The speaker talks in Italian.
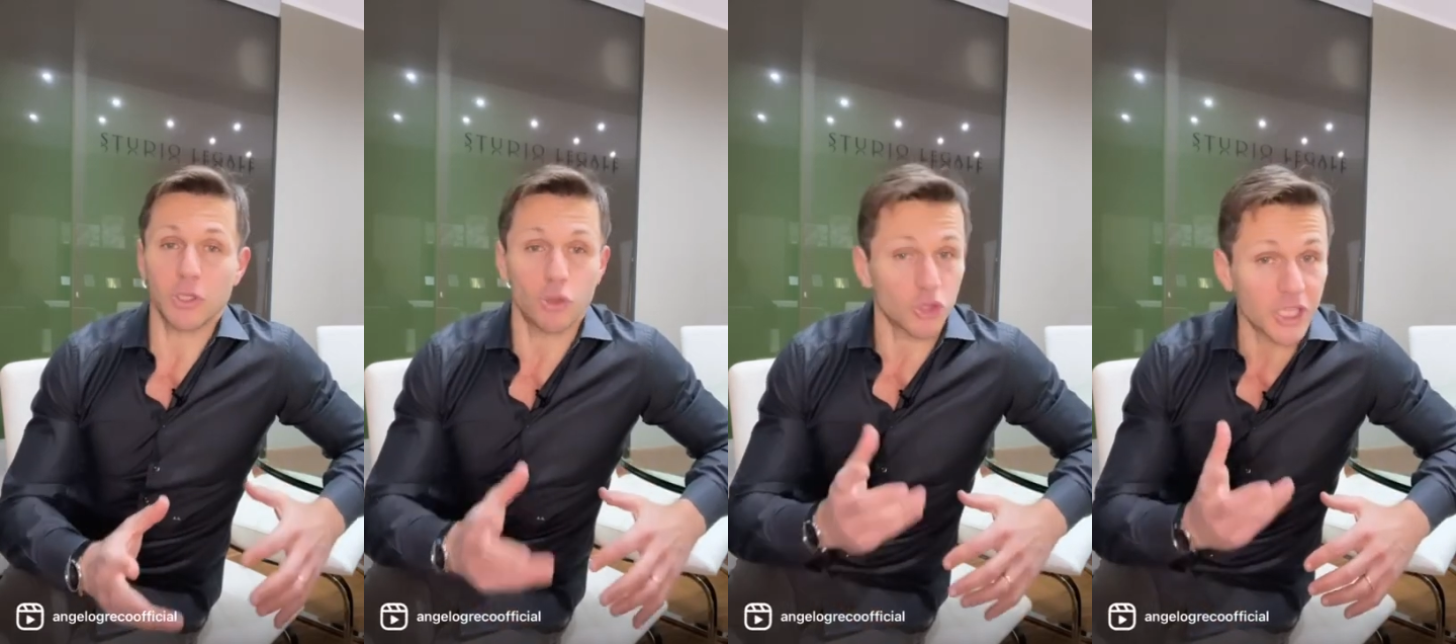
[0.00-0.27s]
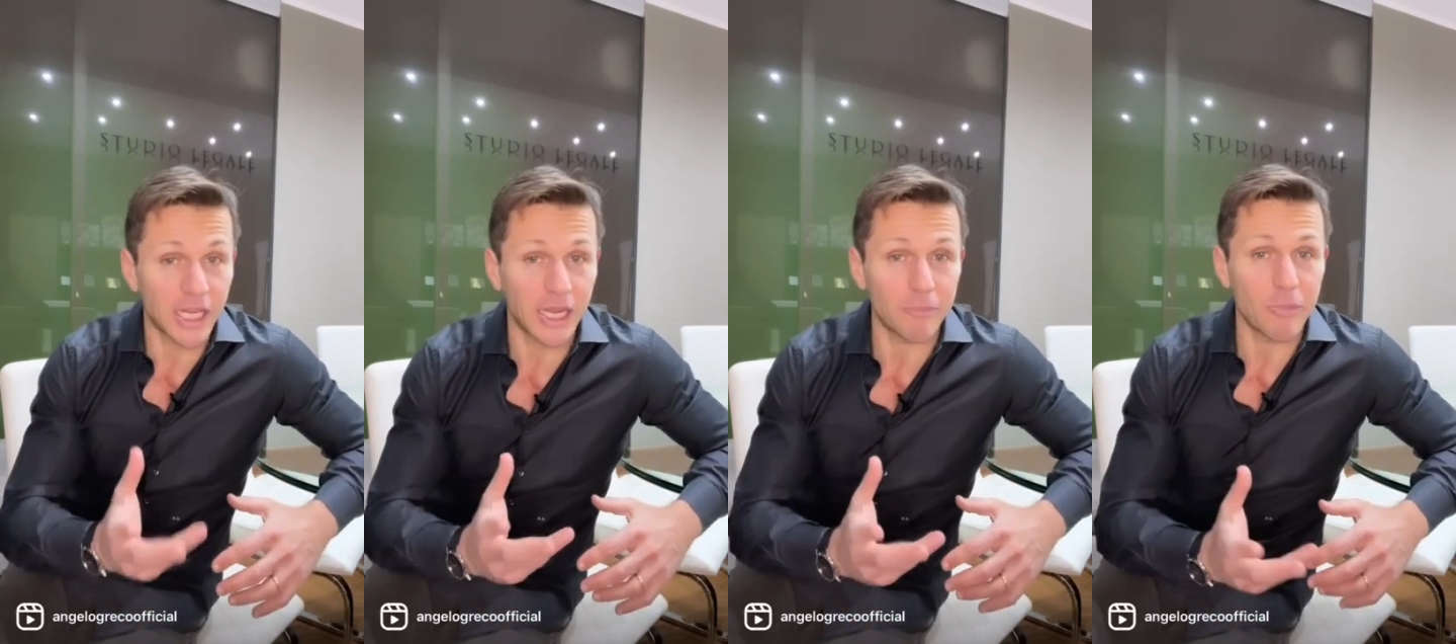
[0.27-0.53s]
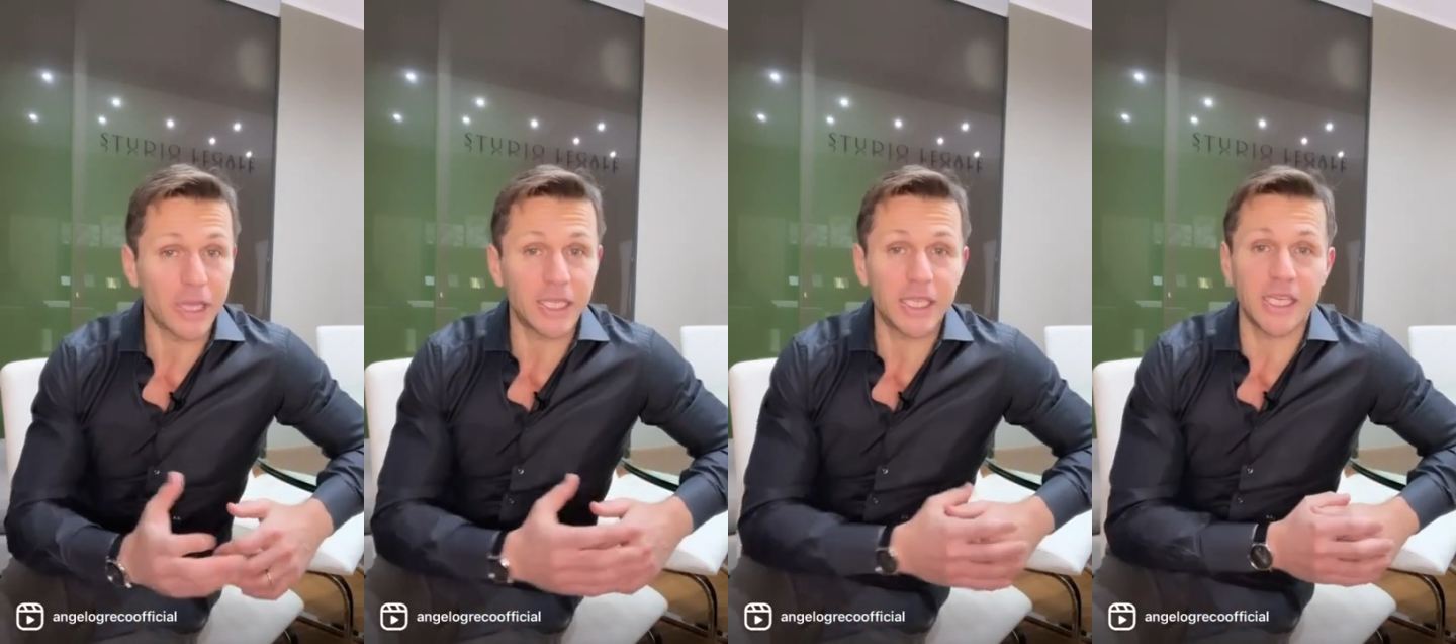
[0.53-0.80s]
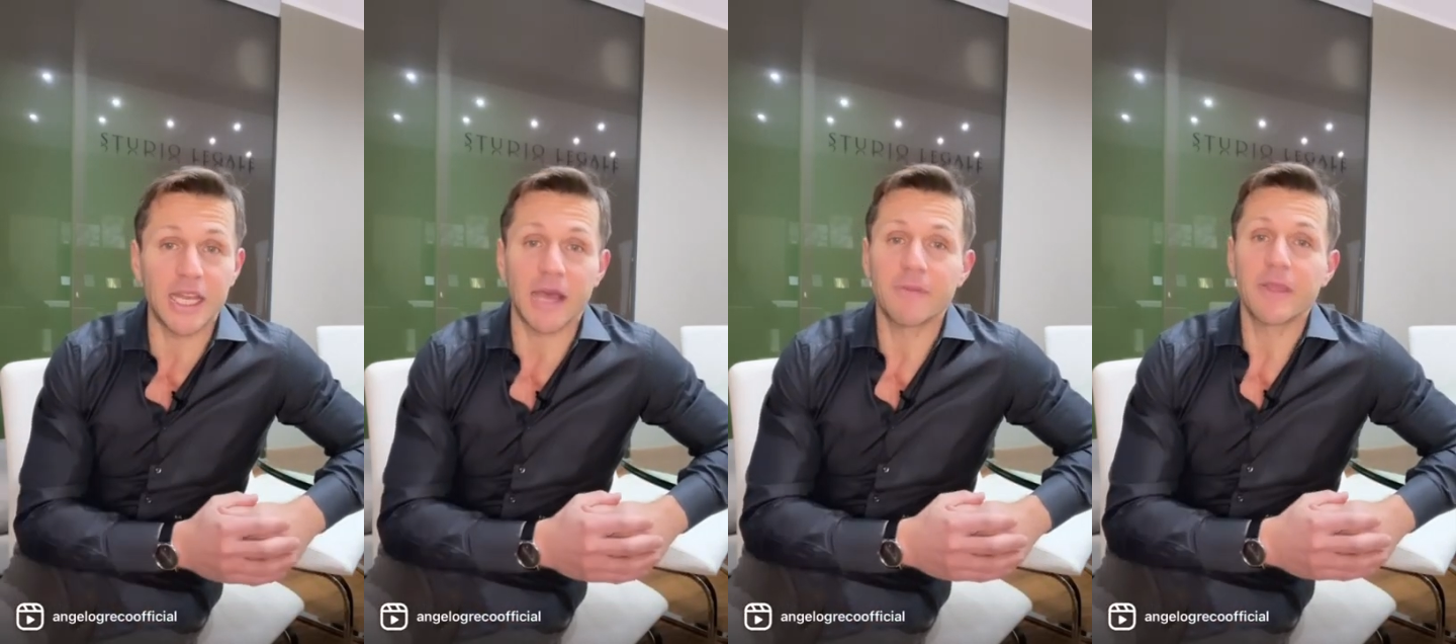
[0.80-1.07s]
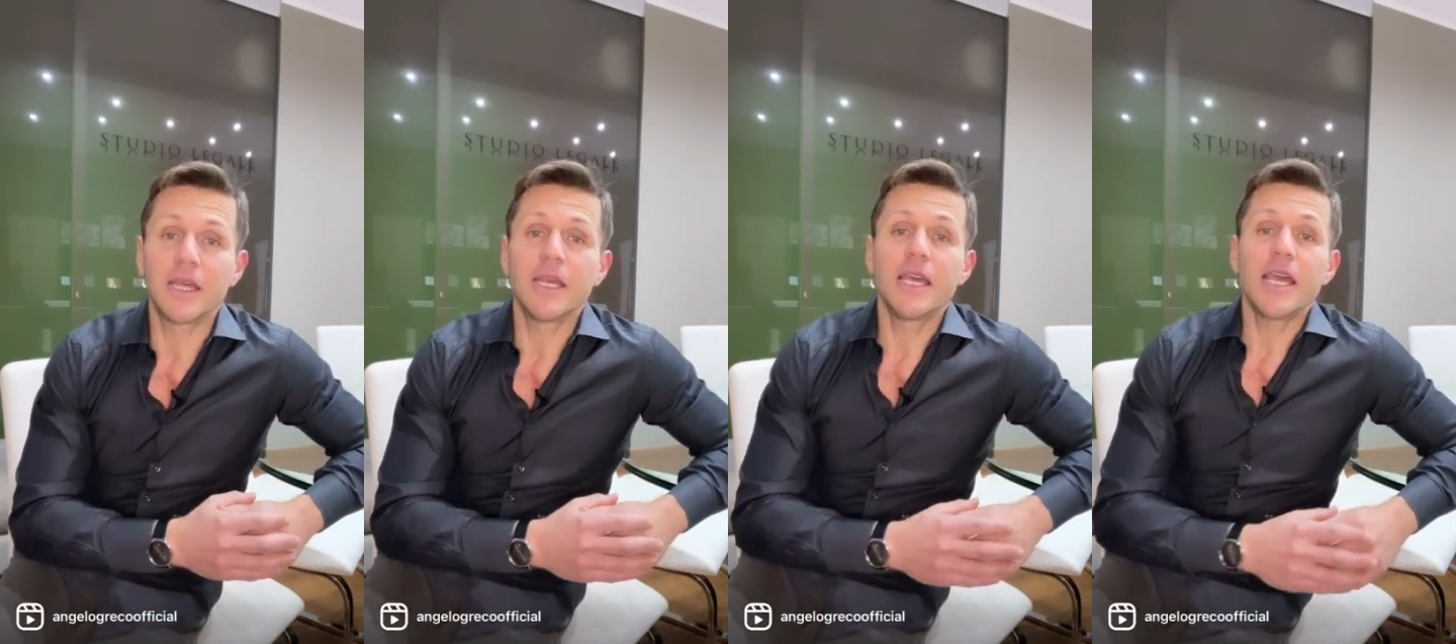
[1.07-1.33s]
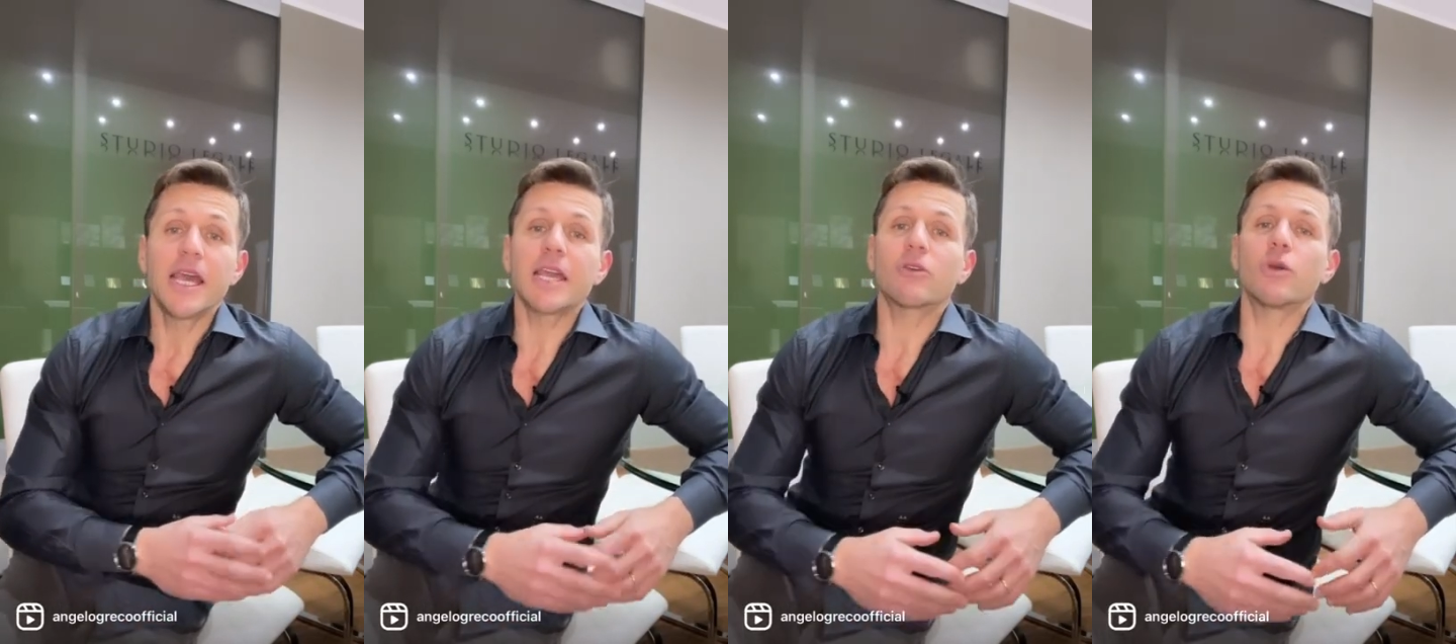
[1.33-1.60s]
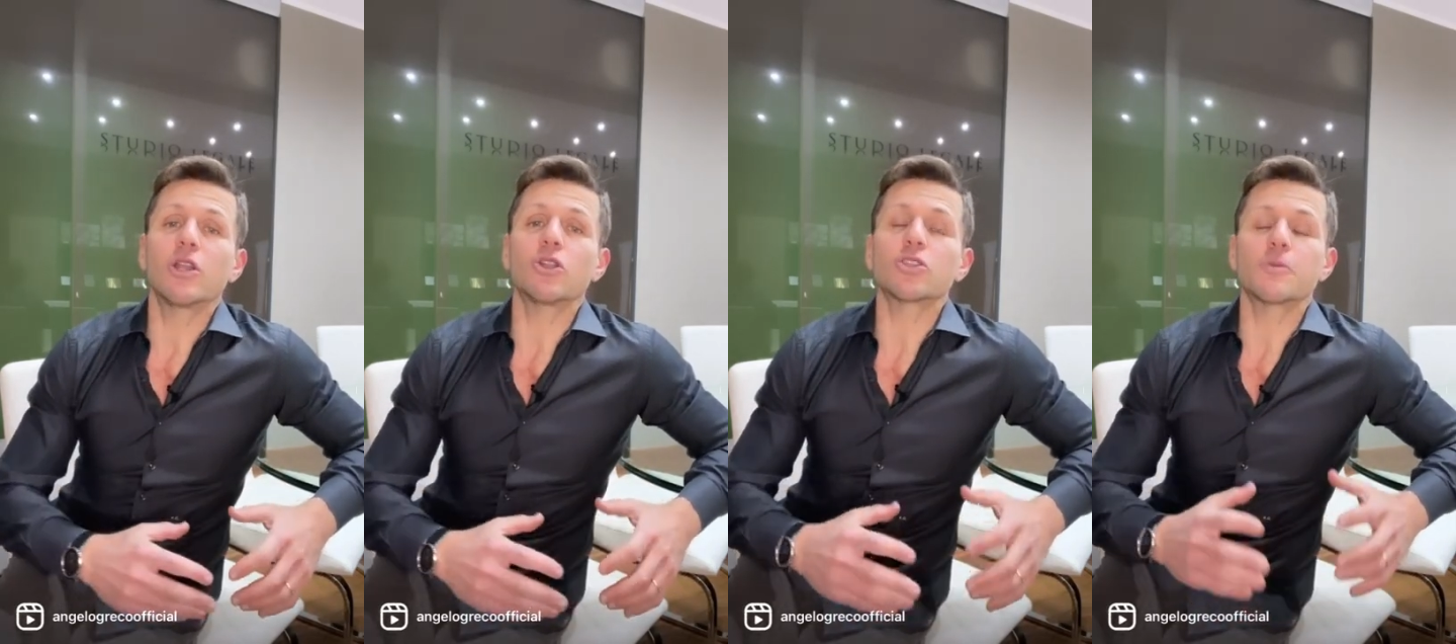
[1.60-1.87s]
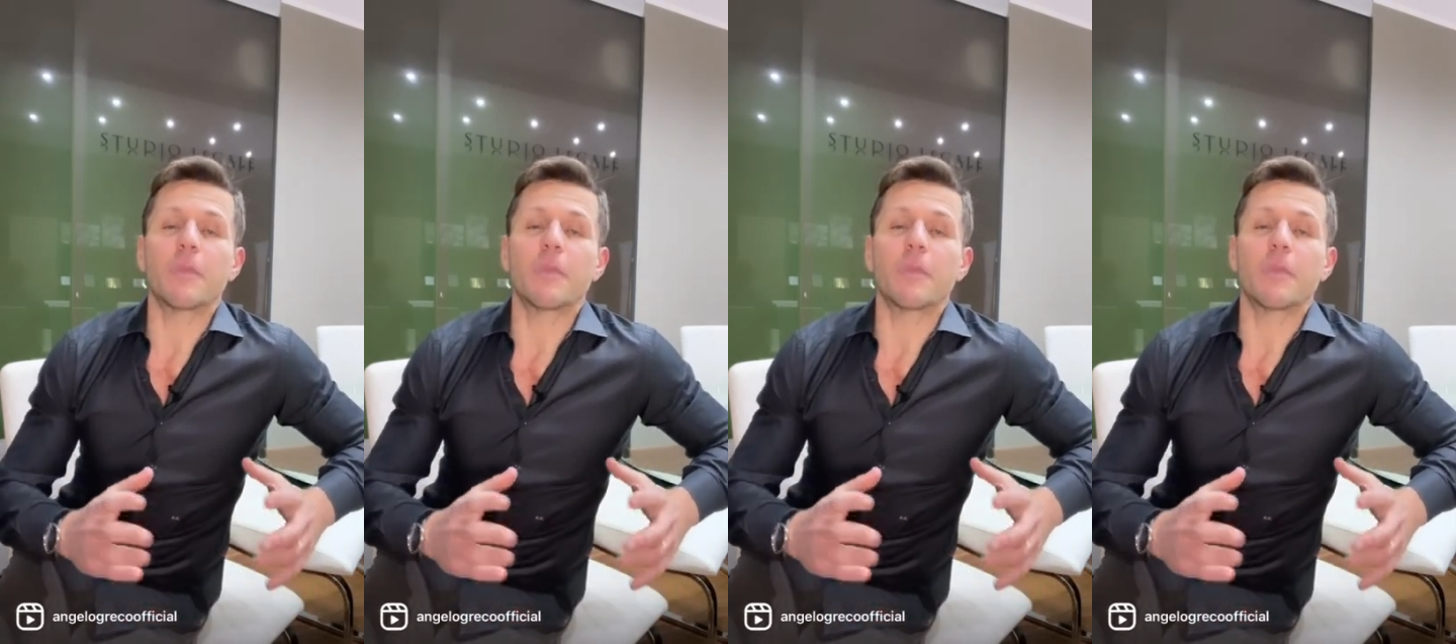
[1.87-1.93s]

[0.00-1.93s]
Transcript: Cos'è la banchina? è quello